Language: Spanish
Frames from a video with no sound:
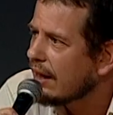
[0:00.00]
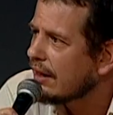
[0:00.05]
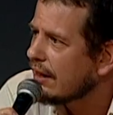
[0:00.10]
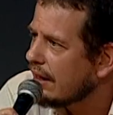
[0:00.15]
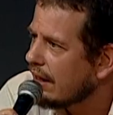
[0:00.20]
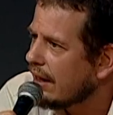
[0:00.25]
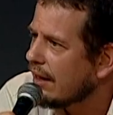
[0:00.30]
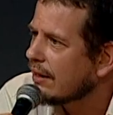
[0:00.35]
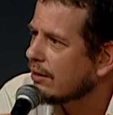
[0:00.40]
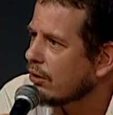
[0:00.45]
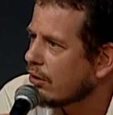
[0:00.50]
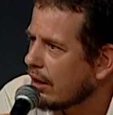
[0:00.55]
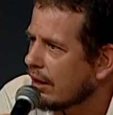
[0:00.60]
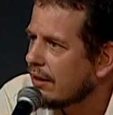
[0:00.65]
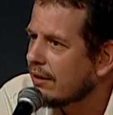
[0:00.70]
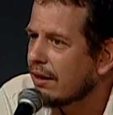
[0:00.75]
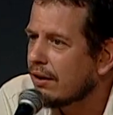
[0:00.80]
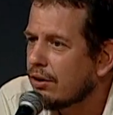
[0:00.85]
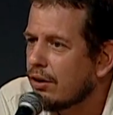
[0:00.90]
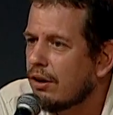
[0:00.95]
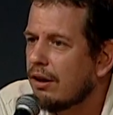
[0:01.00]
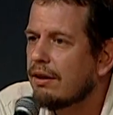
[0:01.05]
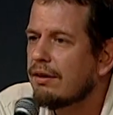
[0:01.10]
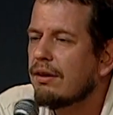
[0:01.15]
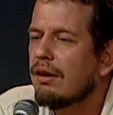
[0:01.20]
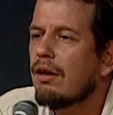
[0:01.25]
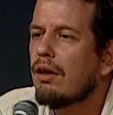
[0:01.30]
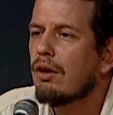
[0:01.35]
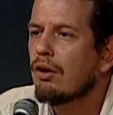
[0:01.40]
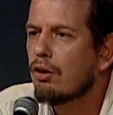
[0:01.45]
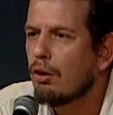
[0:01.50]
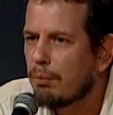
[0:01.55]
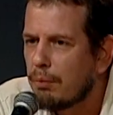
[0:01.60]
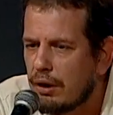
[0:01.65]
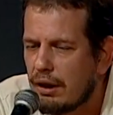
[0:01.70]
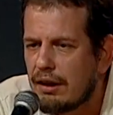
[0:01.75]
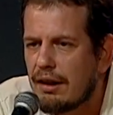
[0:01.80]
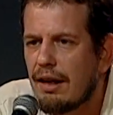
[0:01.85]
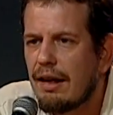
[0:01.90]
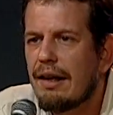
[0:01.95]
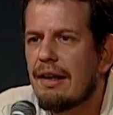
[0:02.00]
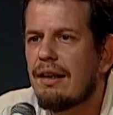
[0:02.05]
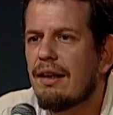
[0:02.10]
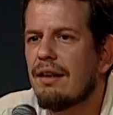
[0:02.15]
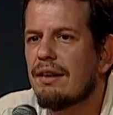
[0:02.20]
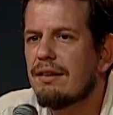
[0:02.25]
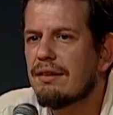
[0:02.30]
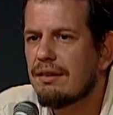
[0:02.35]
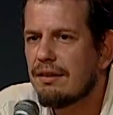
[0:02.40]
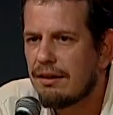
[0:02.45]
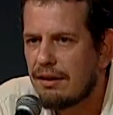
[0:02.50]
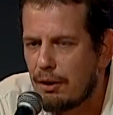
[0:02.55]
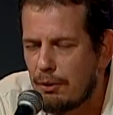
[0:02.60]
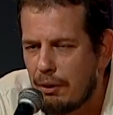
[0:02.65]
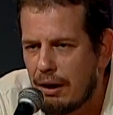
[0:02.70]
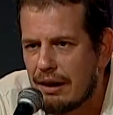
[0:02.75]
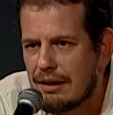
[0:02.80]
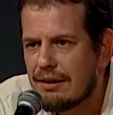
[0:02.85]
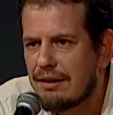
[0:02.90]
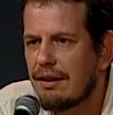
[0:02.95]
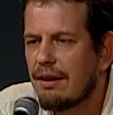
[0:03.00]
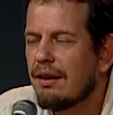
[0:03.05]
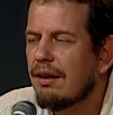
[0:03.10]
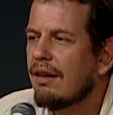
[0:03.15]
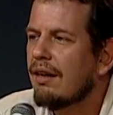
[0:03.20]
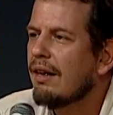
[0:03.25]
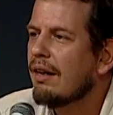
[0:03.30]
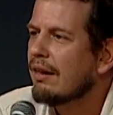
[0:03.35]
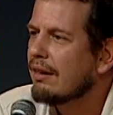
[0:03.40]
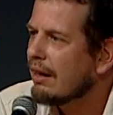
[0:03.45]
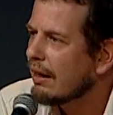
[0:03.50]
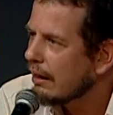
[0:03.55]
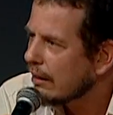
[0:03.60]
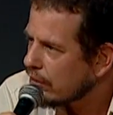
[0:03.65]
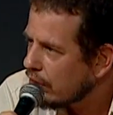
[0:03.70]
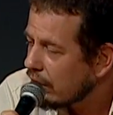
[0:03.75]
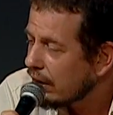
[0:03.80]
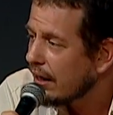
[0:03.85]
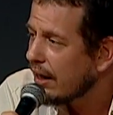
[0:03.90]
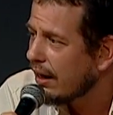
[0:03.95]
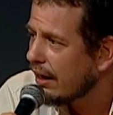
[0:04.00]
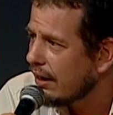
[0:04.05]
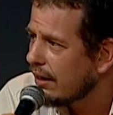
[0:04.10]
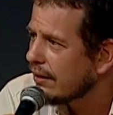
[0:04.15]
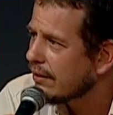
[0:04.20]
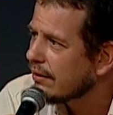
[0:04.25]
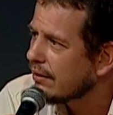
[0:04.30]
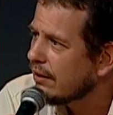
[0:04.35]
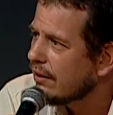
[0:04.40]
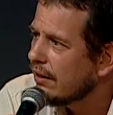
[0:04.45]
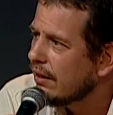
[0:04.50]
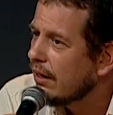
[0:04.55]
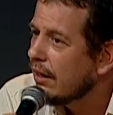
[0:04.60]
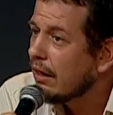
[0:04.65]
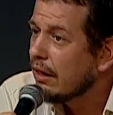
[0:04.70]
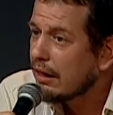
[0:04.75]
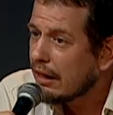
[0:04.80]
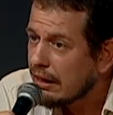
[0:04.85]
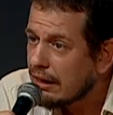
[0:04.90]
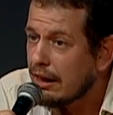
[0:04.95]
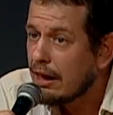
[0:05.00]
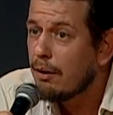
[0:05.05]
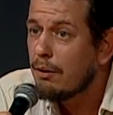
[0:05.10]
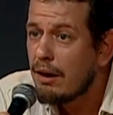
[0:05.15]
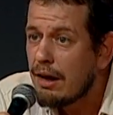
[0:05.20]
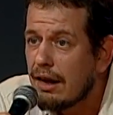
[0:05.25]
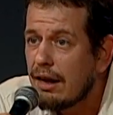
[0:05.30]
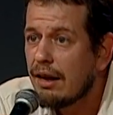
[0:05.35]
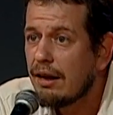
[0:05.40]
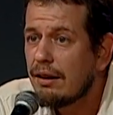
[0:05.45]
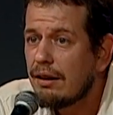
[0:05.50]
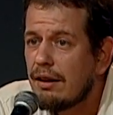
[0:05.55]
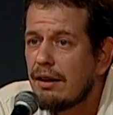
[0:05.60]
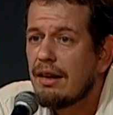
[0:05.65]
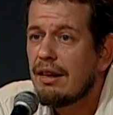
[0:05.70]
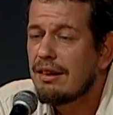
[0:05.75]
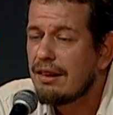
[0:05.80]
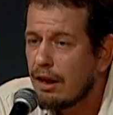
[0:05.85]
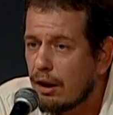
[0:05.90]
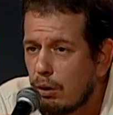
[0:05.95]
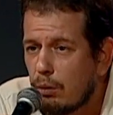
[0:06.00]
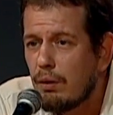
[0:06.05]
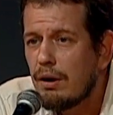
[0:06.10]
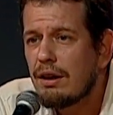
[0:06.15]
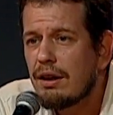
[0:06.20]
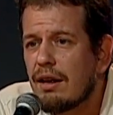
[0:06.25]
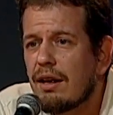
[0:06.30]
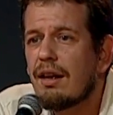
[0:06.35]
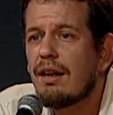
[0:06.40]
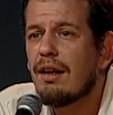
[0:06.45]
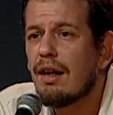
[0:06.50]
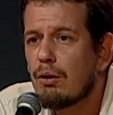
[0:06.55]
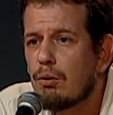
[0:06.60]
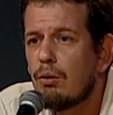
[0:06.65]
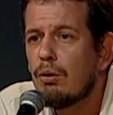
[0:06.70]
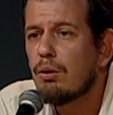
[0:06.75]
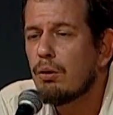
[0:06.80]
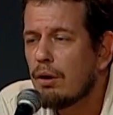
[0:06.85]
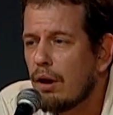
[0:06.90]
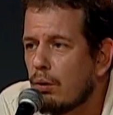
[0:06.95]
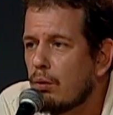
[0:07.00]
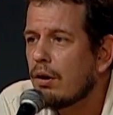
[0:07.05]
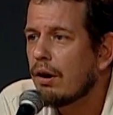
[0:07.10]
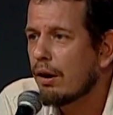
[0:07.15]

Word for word: que tienen las organizaciones comunitarias, de base, territoriales, que trabajan y encuentran en la cultura un